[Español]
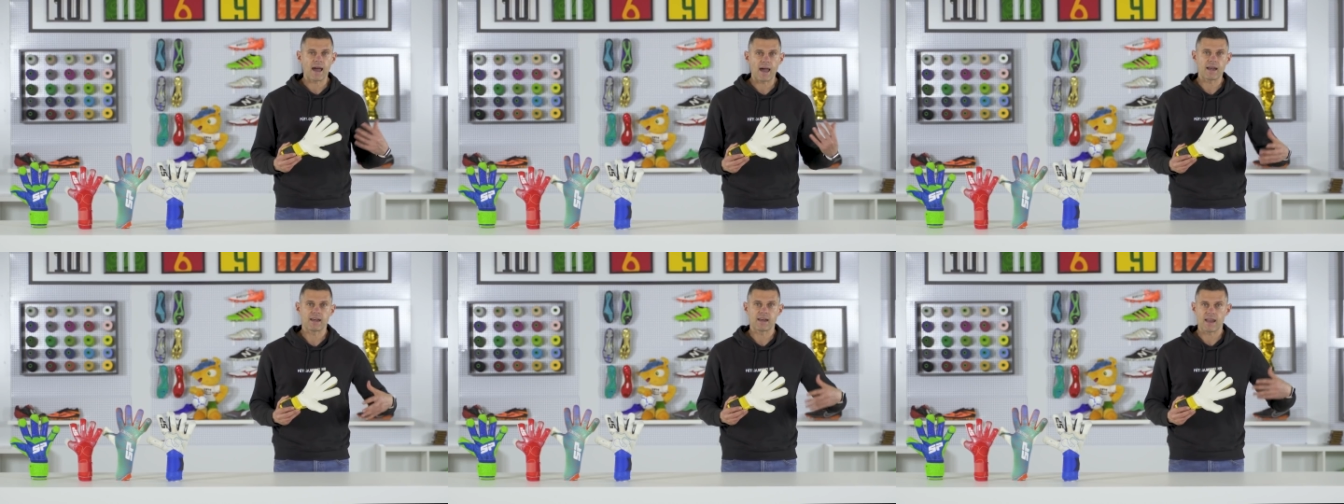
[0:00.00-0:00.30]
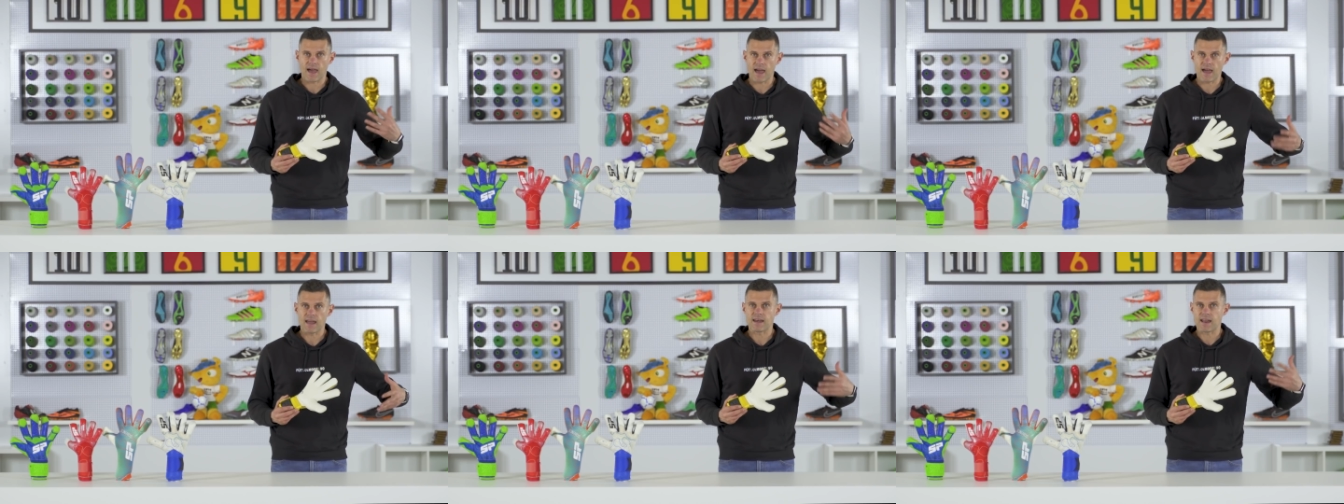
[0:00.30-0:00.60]

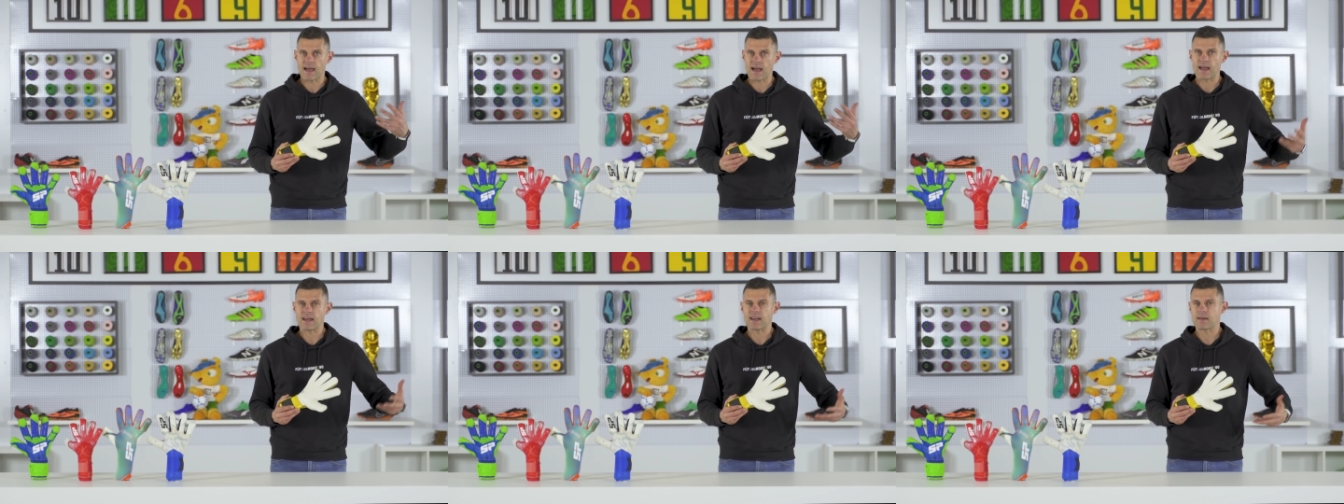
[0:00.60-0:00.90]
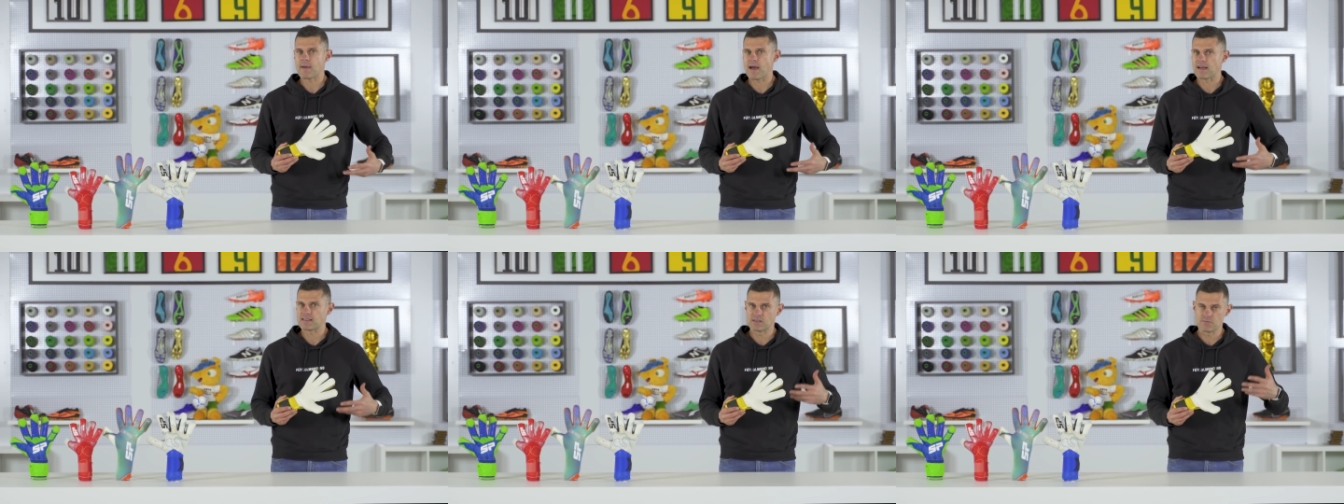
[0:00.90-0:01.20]
agarre, agarre,
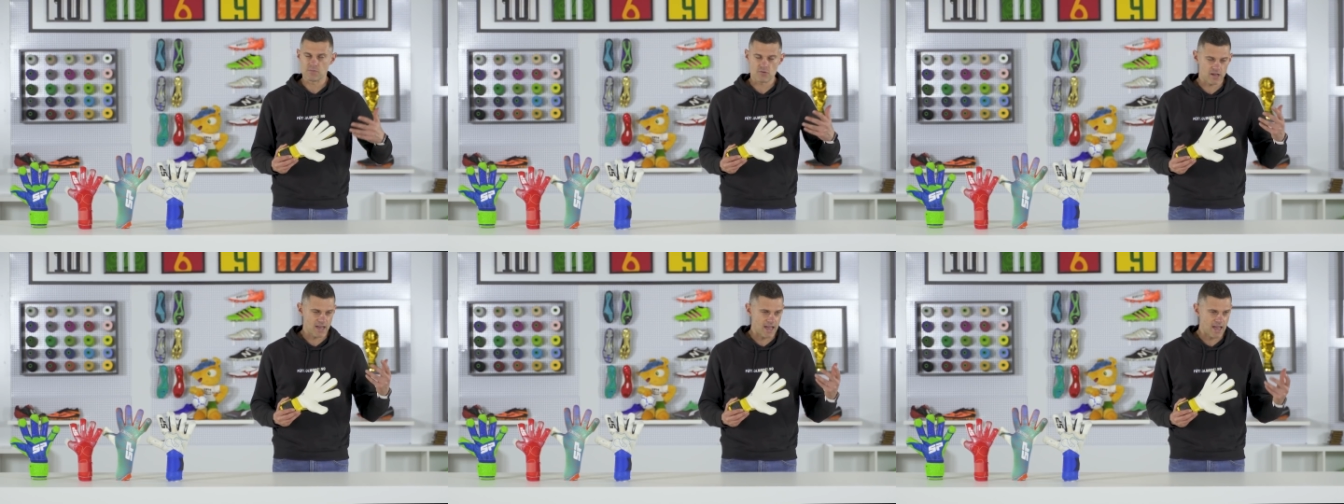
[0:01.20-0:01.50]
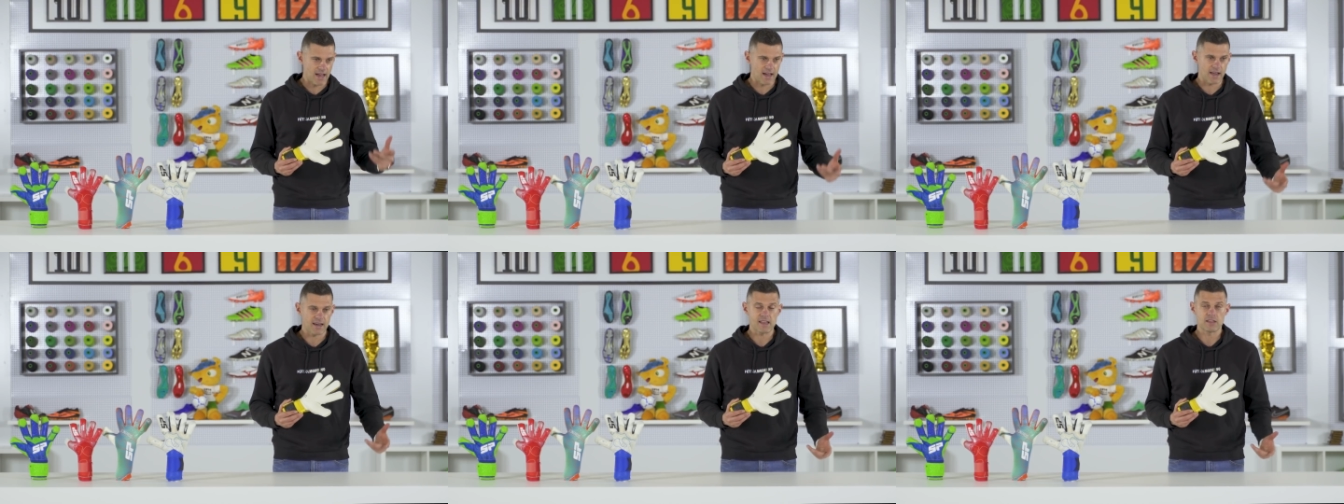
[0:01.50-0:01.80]
agarre máximo, que
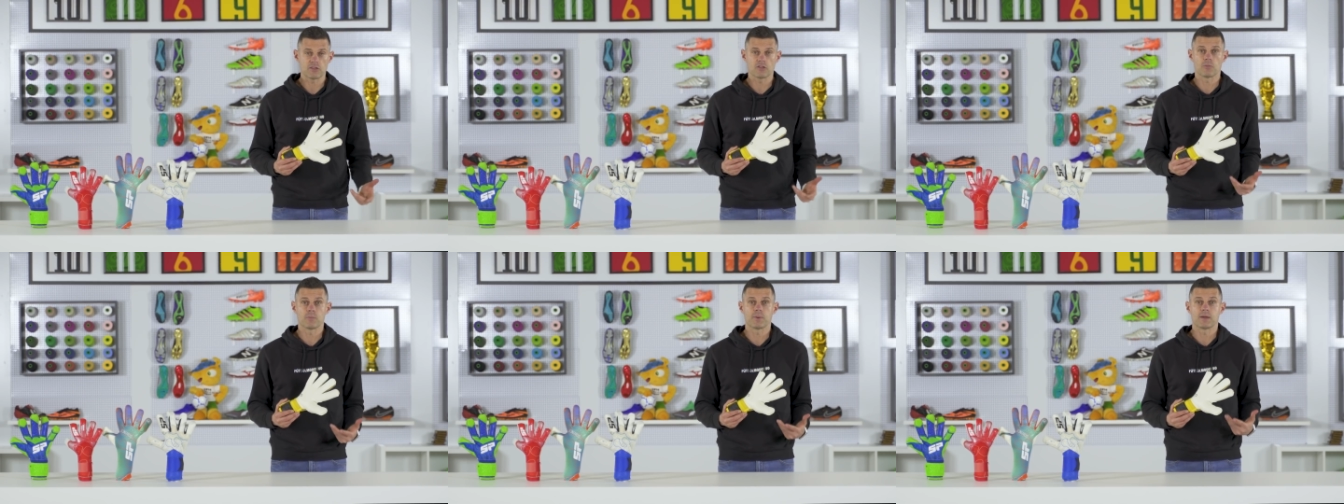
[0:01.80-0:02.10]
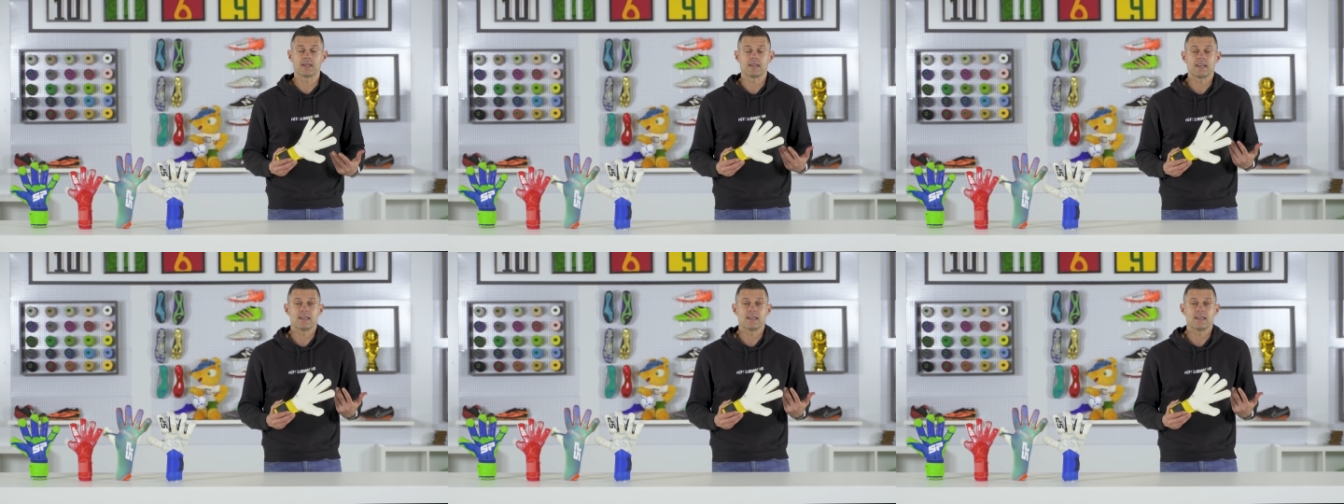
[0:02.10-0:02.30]
agarre a tope.